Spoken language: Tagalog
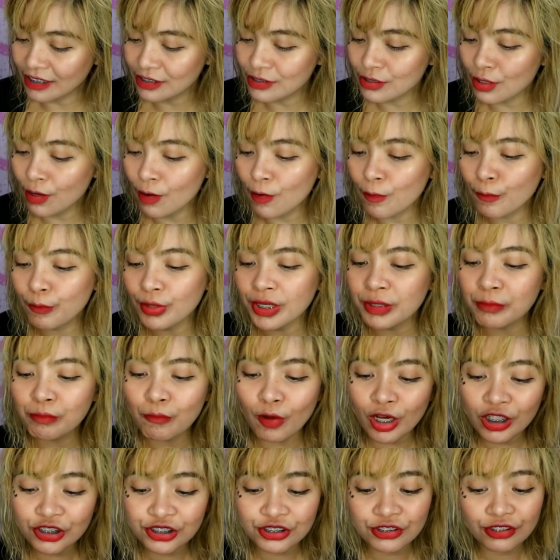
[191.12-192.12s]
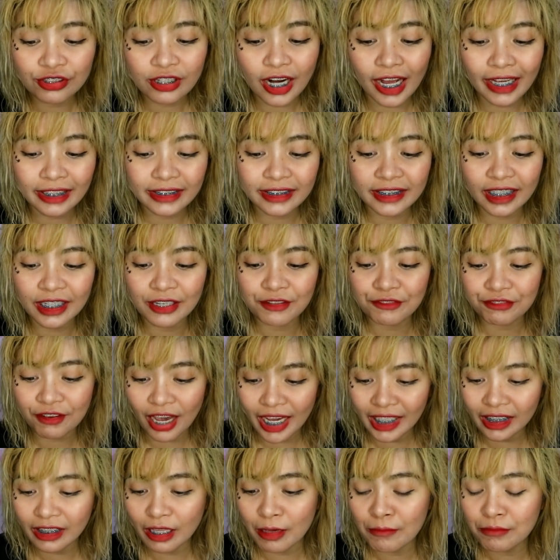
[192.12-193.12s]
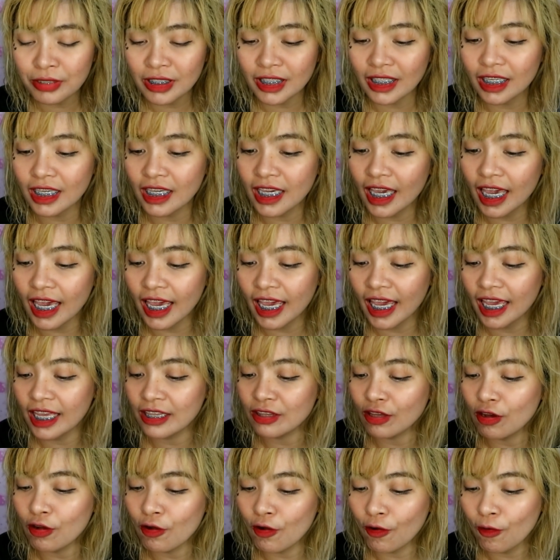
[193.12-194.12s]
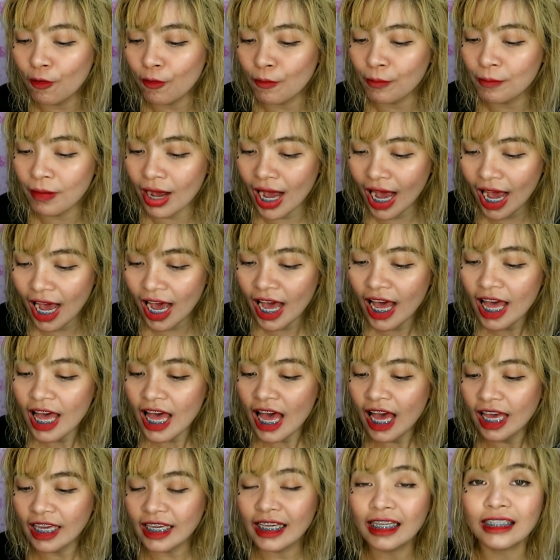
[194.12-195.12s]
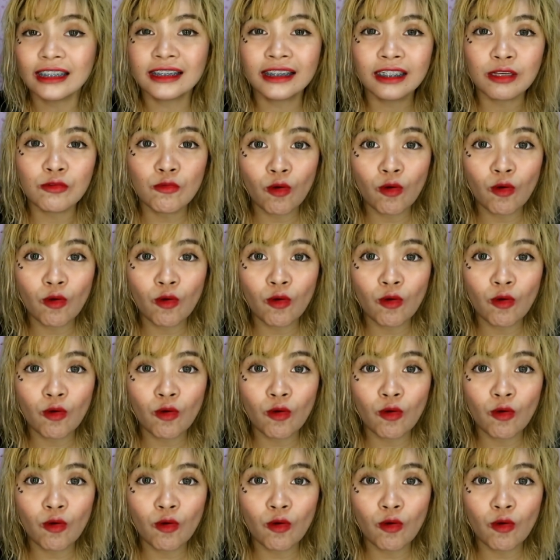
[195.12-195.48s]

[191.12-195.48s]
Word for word: And so, with moisturizing vitamin E and jojoba, easy